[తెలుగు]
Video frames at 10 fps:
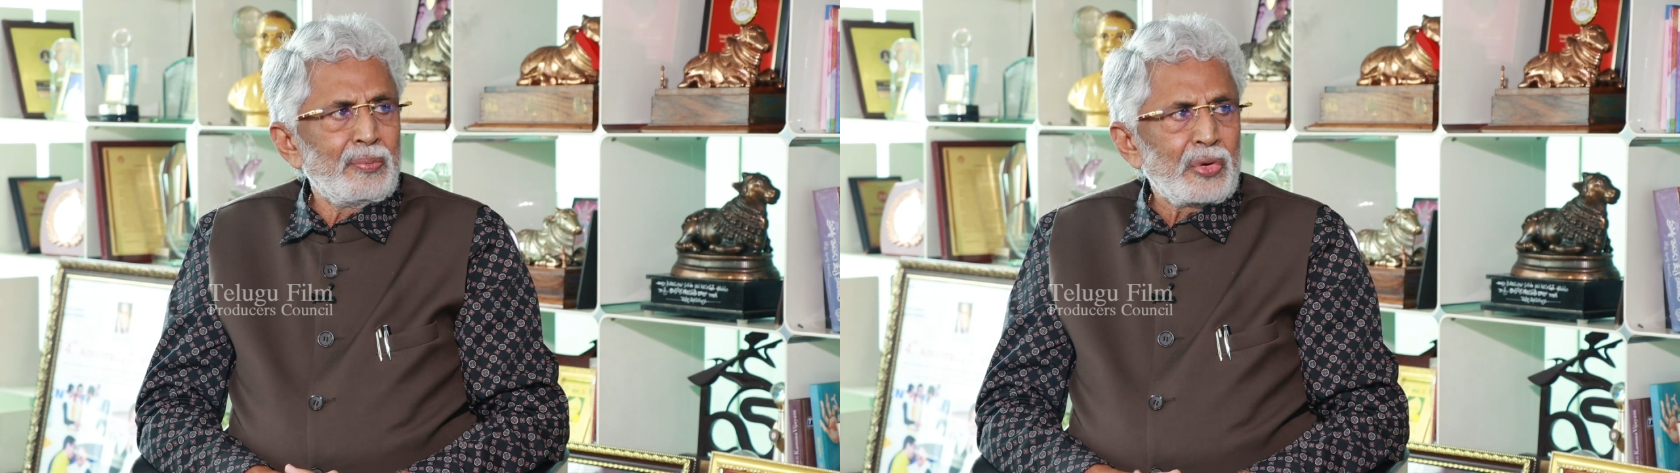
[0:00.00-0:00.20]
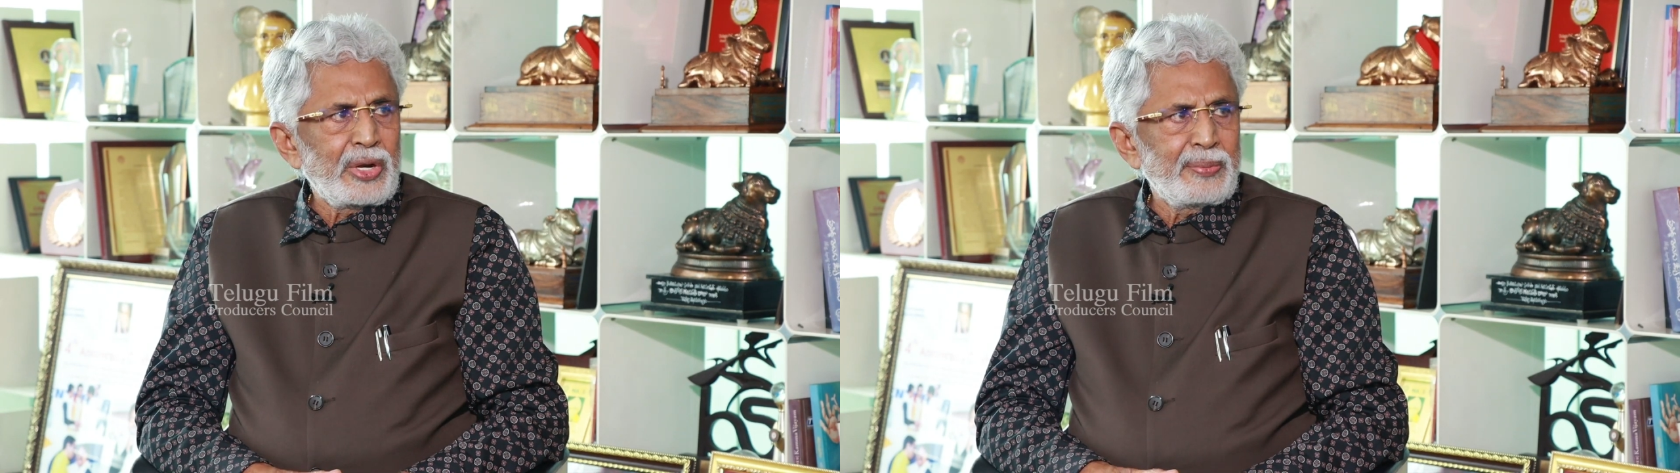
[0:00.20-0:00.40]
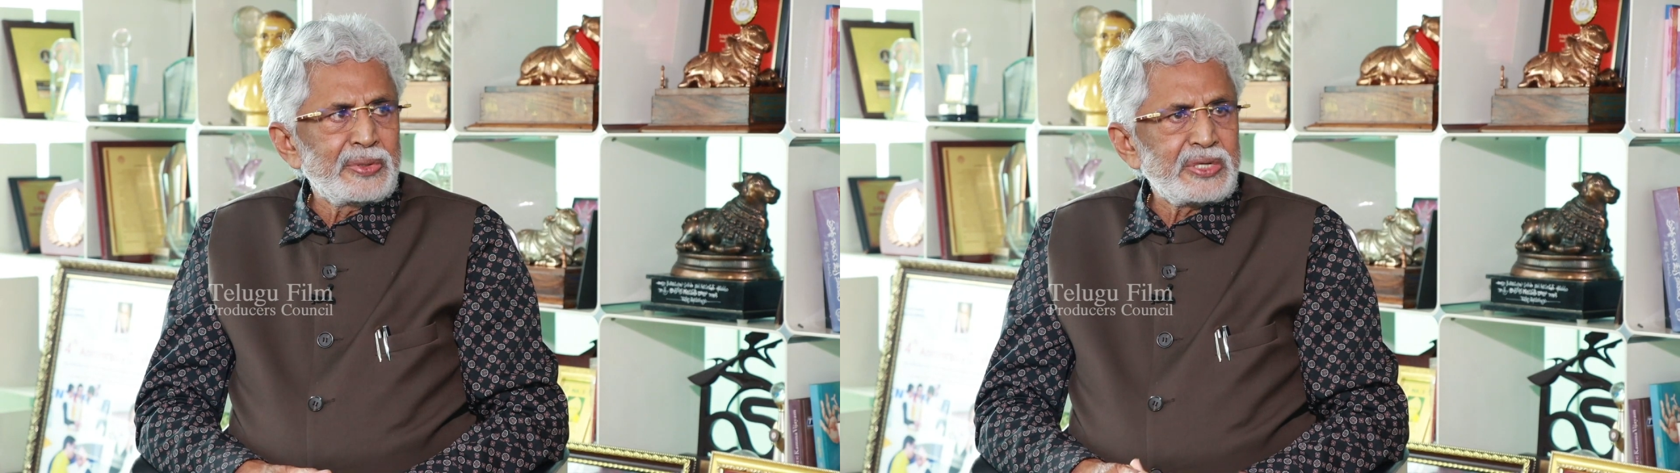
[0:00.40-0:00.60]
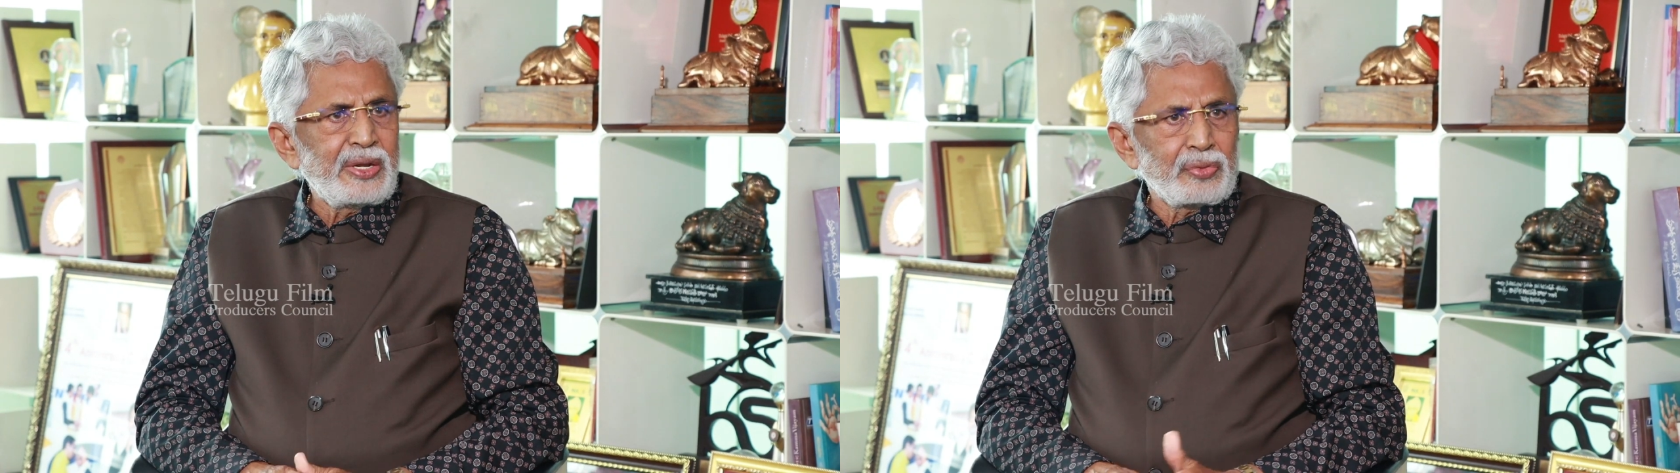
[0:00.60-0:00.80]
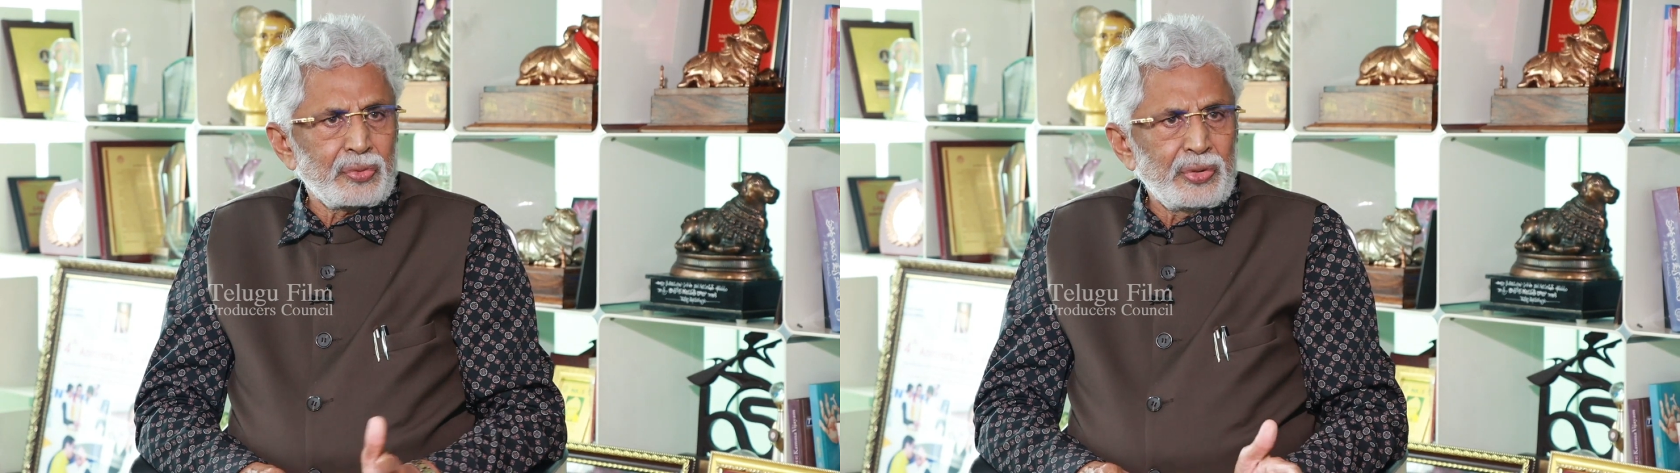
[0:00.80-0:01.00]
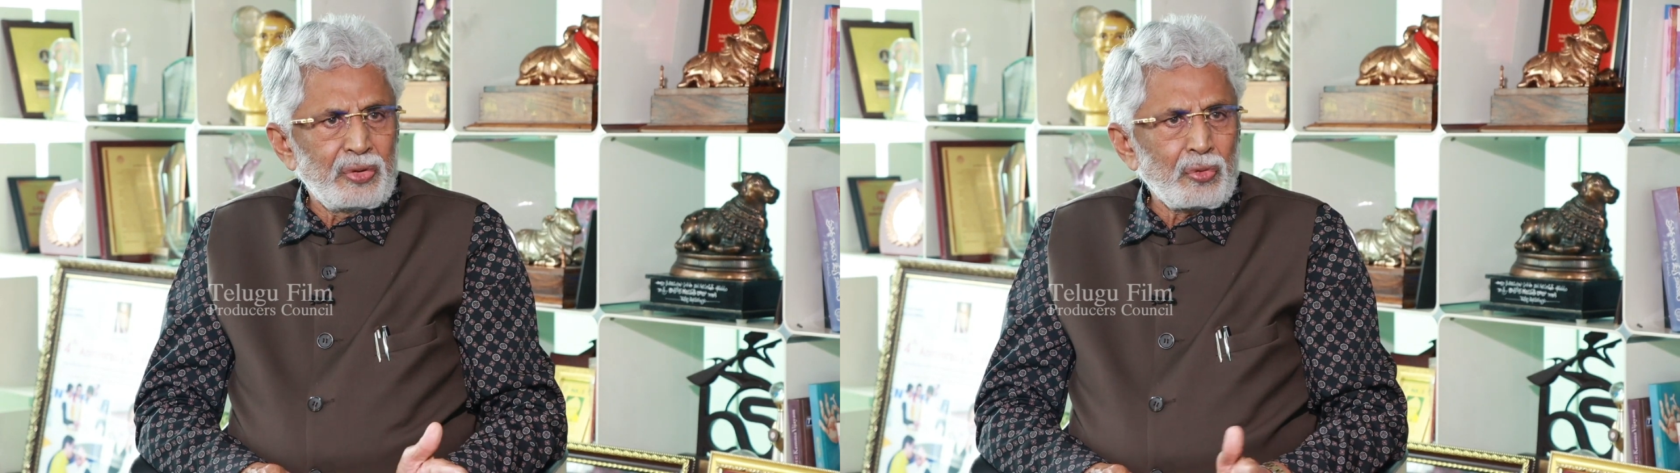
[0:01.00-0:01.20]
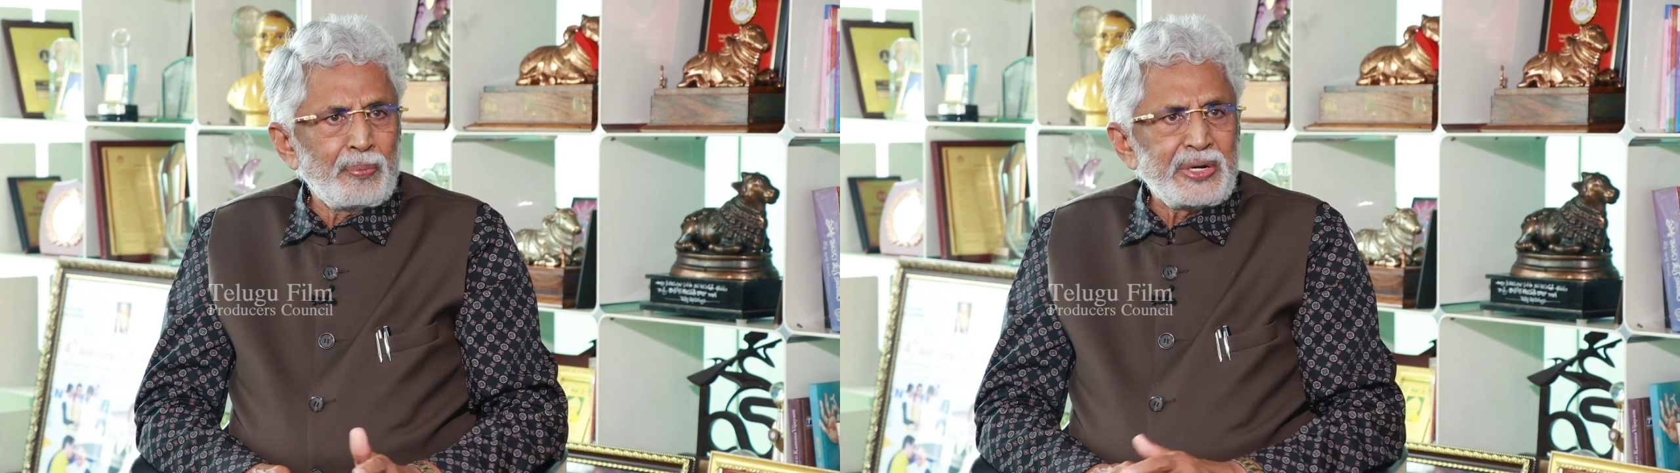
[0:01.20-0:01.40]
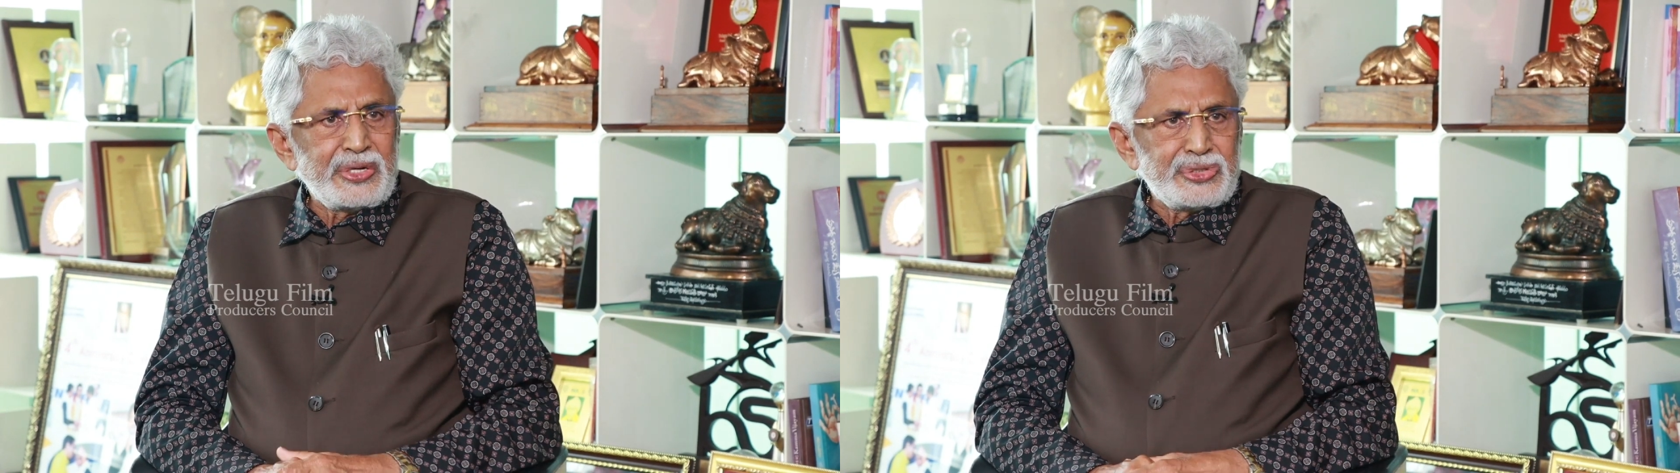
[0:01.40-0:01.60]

మొన్న ఈ మధ్యన ఎవరికో డెవలప్మెంట్కి